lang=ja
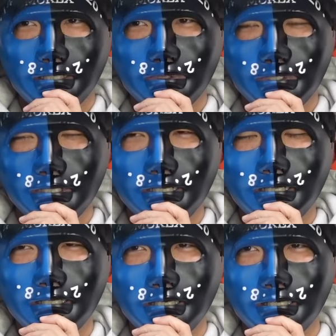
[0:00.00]
あ、この流
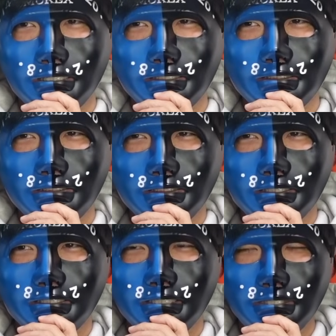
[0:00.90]
れで
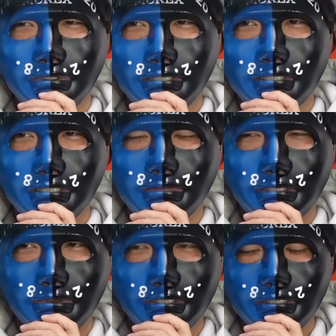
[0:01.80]
レイトナ200
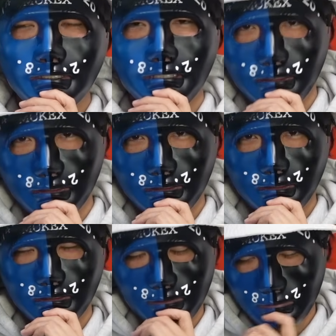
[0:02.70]
万超えちゃうかなっ
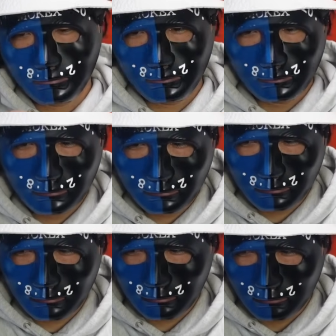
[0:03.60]
ていうところになるんで
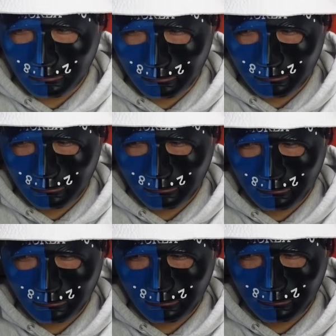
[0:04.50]
すけれども
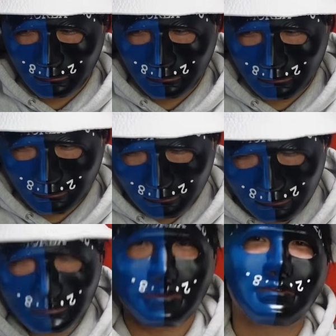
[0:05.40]

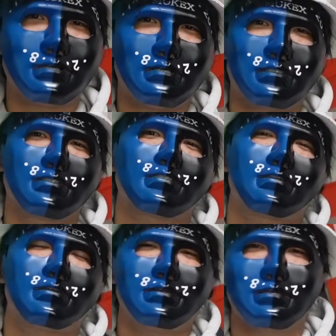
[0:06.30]
くここは仕
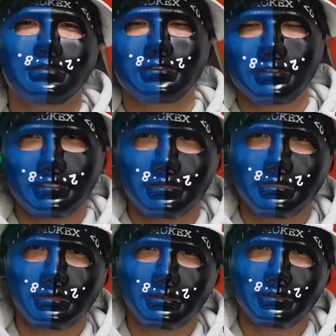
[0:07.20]
方ないかもしれません
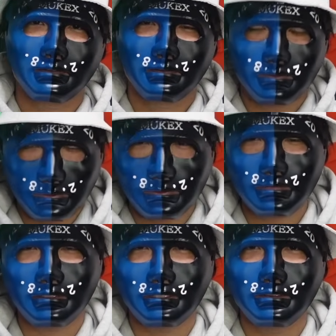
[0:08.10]
ちょっとこ
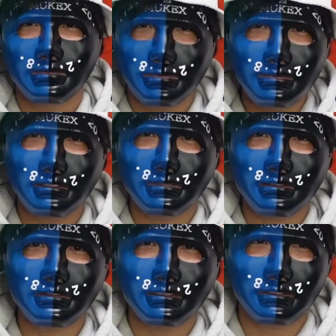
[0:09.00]
れは震えて
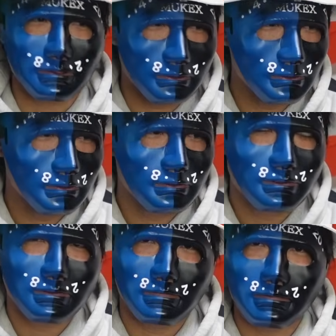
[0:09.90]
待ちたいなと
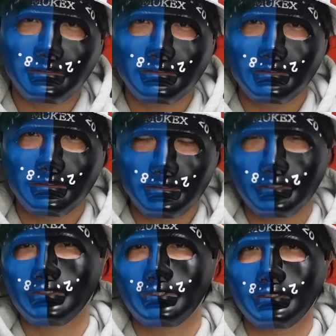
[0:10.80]
思います1
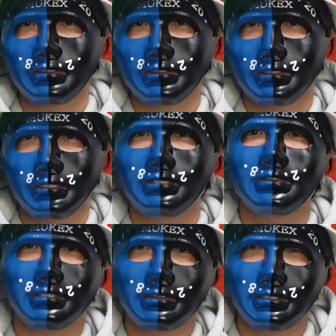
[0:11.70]
月1日価
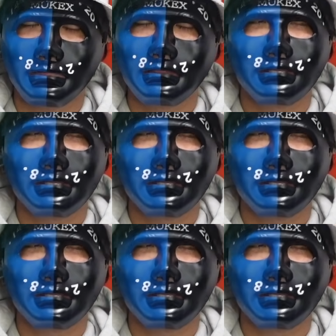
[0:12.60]
格改定